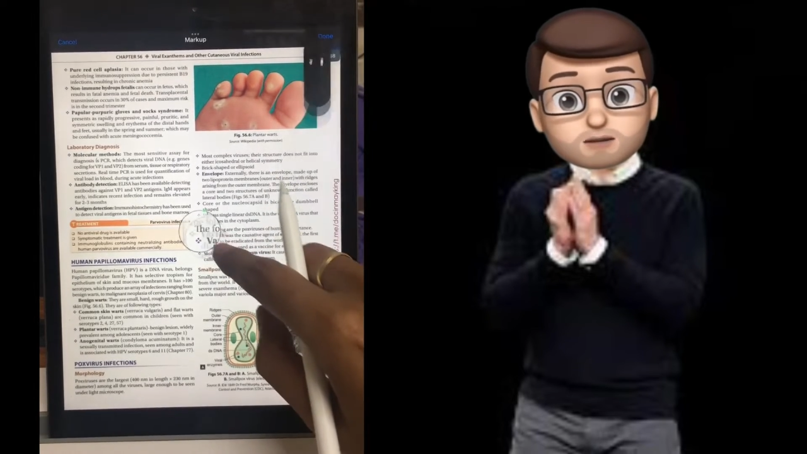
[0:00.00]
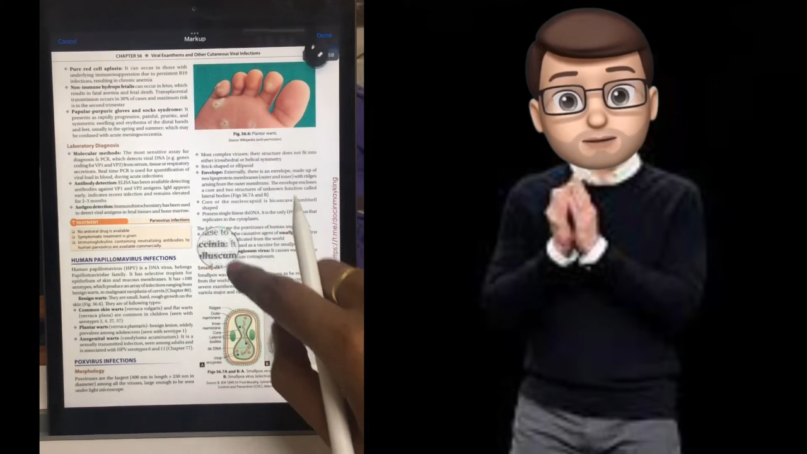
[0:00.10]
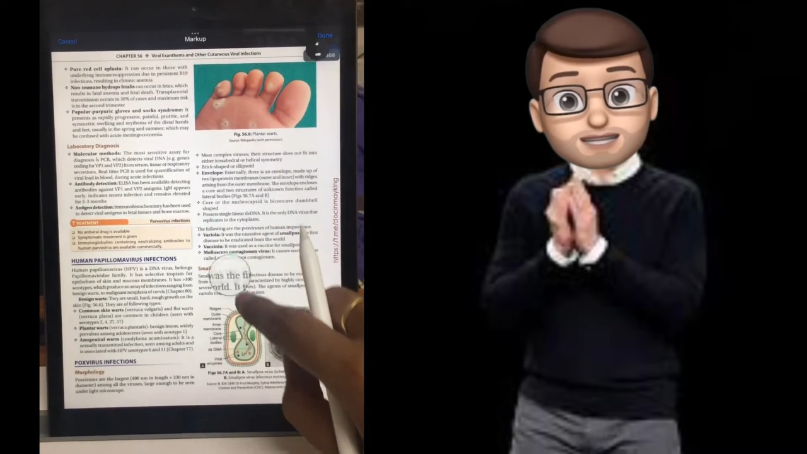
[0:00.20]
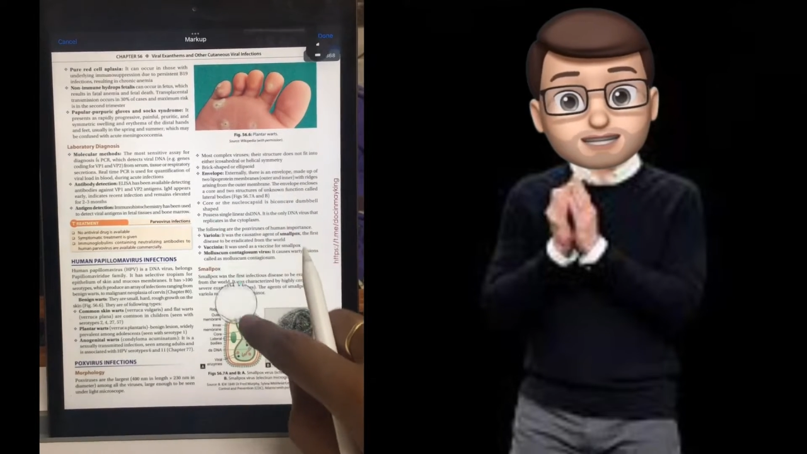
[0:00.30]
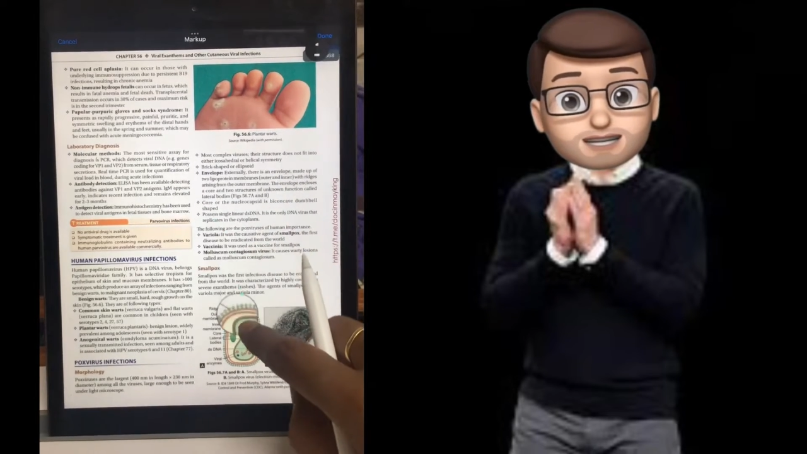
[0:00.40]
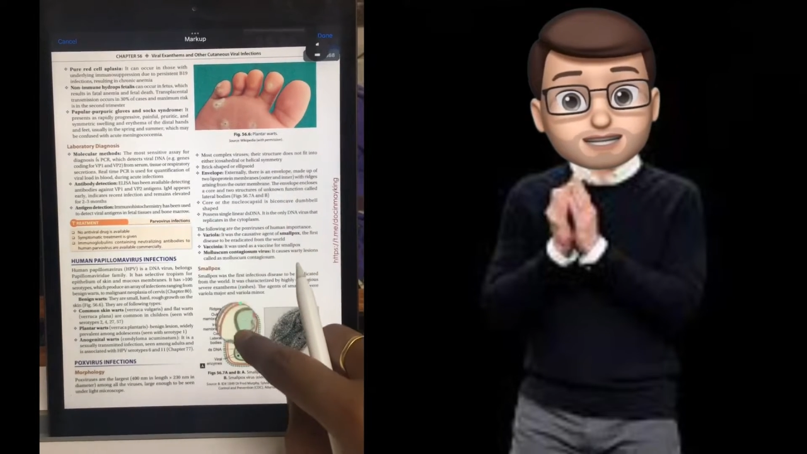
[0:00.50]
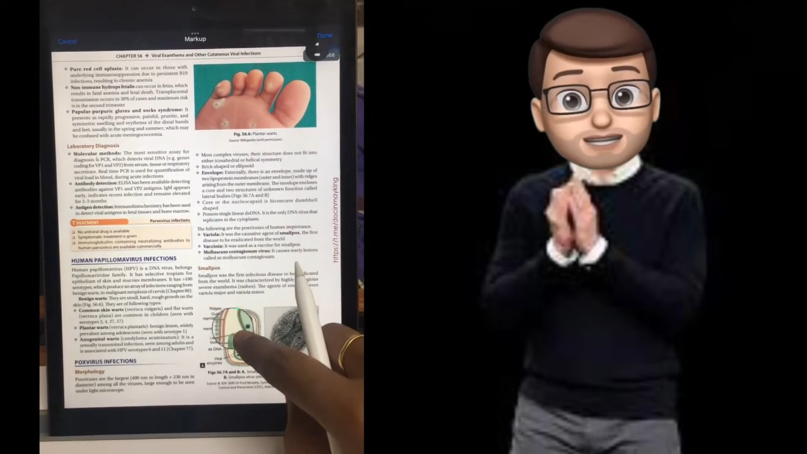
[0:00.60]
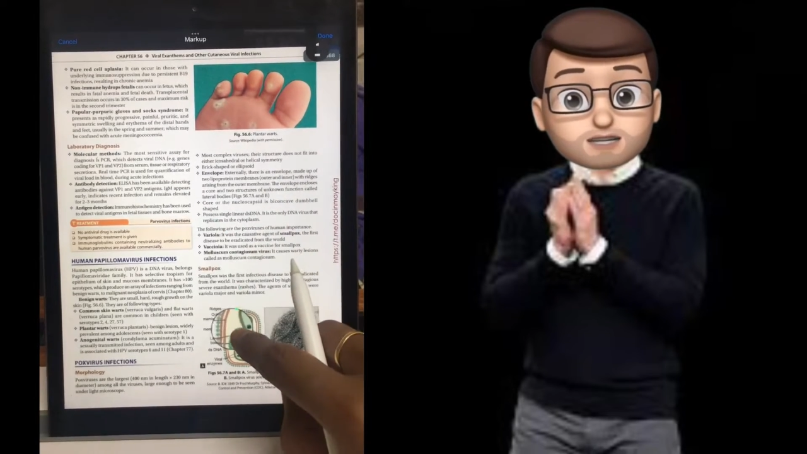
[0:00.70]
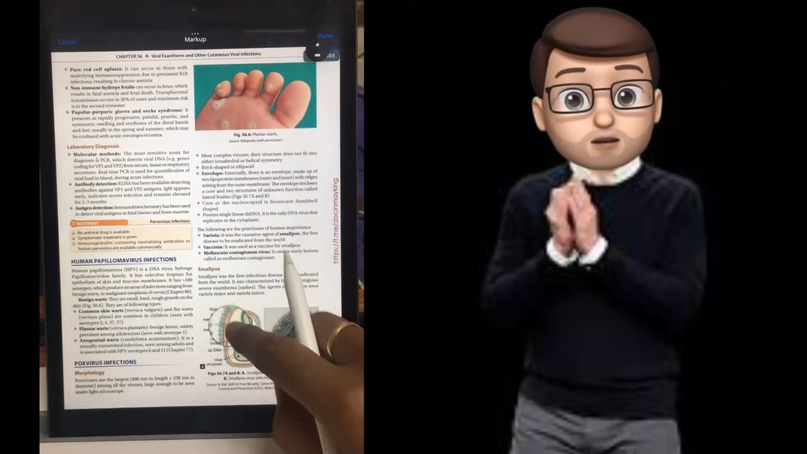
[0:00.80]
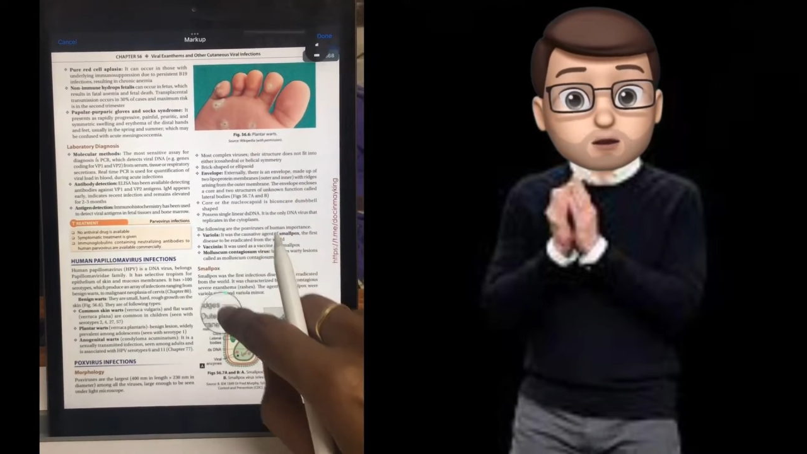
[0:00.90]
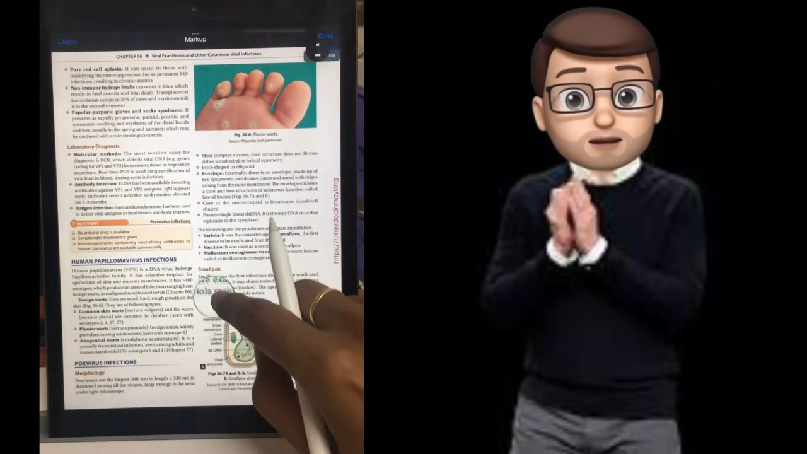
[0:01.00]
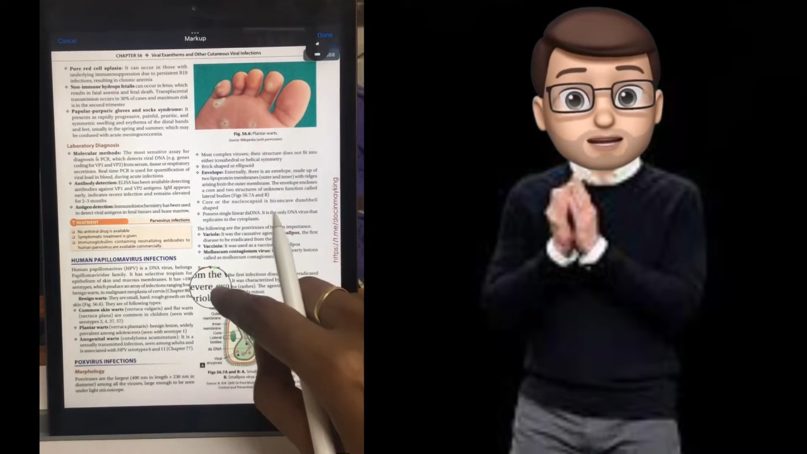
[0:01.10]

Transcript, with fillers: மேக்னிஃபையர் செலக்ட் பண்ணி